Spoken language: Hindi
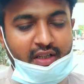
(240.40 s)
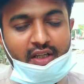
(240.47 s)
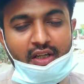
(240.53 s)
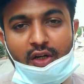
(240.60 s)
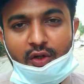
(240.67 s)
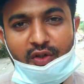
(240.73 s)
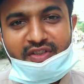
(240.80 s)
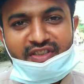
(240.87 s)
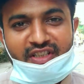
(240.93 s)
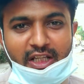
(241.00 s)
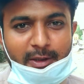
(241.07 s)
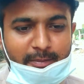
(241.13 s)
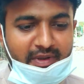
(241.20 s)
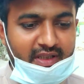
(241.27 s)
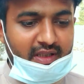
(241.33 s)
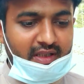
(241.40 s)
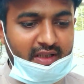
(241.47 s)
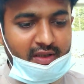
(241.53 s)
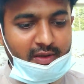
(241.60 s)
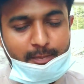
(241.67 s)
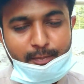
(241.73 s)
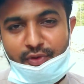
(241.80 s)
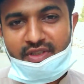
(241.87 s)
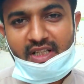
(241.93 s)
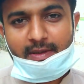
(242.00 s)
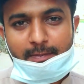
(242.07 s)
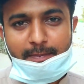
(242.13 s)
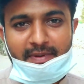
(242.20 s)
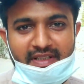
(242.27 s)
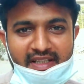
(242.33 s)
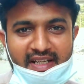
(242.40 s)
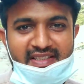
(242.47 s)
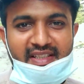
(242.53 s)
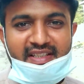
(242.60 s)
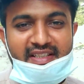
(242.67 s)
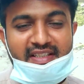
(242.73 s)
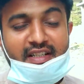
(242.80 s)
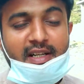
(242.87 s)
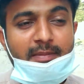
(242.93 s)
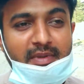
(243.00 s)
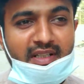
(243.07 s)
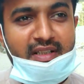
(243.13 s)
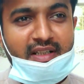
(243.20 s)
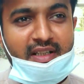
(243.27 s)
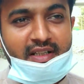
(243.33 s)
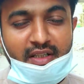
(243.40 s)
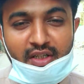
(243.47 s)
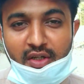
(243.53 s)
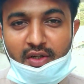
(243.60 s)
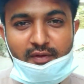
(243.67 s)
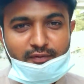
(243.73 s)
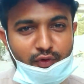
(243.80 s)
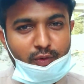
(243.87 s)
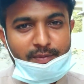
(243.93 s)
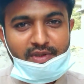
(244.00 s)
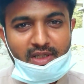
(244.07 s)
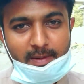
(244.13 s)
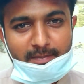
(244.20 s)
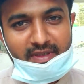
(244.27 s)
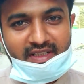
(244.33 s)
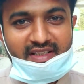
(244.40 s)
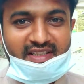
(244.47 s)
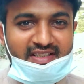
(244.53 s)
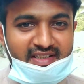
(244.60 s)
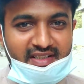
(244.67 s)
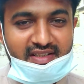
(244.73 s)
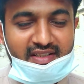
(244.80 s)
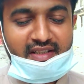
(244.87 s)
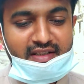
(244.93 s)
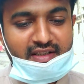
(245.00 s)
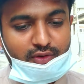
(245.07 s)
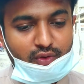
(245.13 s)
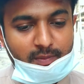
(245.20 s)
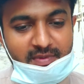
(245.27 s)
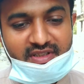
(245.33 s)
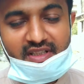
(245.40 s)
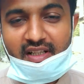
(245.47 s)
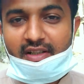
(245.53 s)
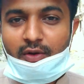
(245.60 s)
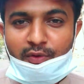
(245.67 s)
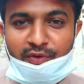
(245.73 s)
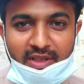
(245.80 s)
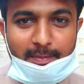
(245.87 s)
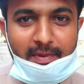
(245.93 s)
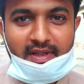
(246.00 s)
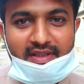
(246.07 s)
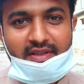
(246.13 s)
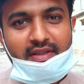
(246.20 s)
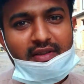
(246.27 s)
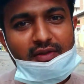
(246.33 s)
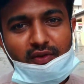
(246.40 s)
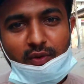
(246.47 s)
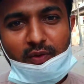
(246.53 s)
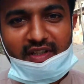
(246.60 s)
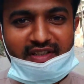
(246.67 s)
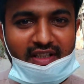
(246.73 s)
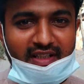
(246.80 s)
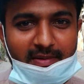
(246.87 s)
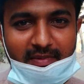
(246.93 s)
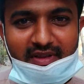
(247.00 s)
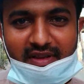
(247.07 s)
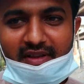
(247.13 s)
और साथ में प्रोजेक्ट पर कैसे कैसे काम करना है वो भी आपने डिस्कस करना है तो अभी चल रहा हूँ उनके पास तो वहीं जाके मिलते हैं